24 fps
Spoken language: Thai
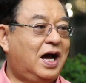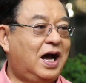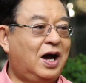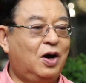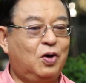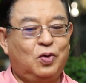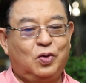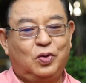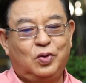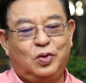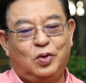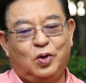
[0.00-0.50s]
เอา
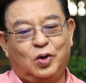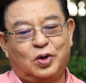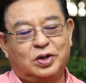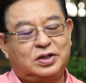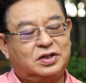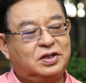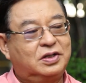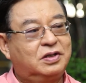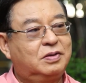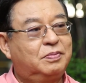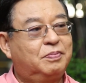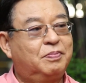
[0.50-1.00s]
รถ
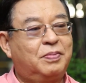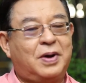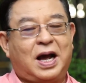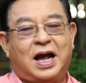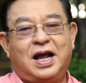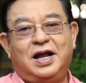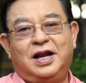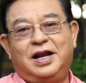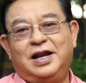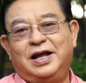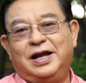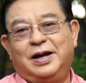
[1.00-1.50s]
ไป
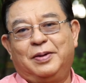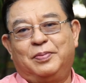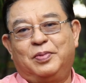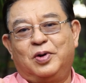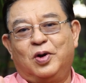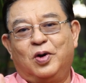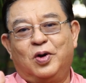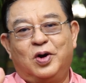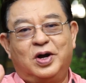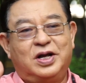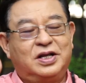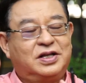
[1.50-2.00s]
เรียบ
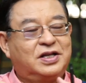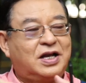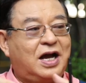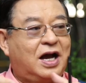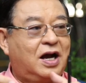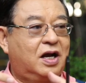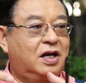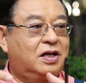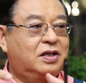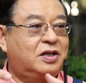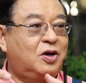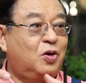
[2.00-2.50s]
ร้อยจาก
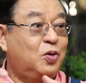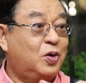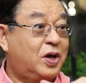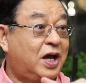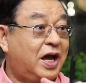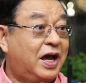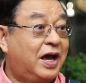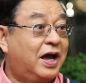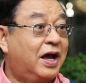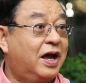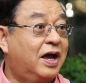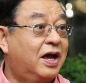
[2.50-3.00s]
เท่า
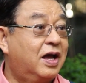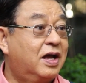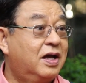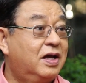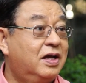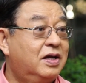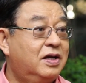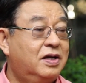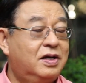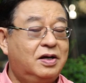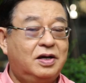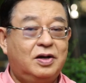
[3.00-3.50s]
แก่
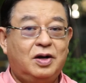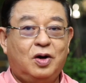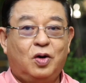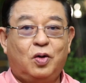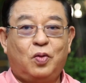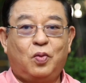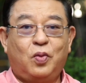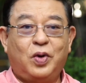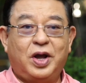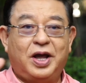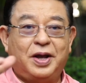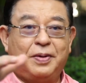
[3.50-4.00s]

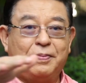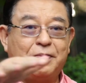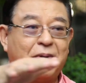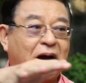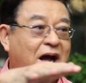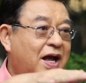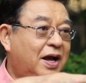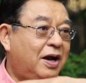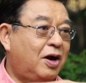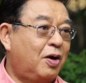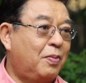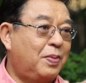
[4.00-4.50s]
วิ่งไป
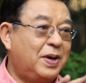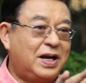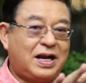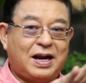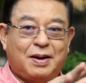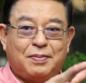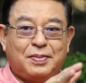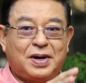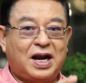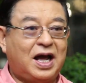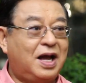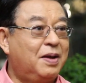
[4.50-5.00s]
เขาไป
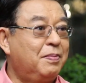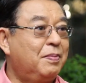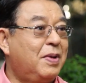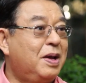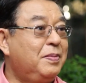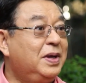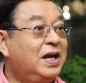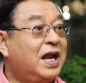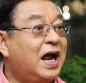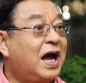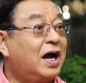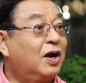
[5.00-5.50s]
ทำอะไรไม่
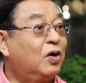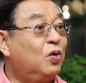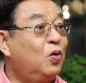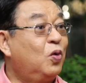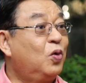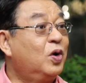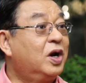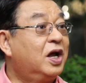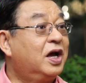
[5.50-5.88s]
มีทางรู้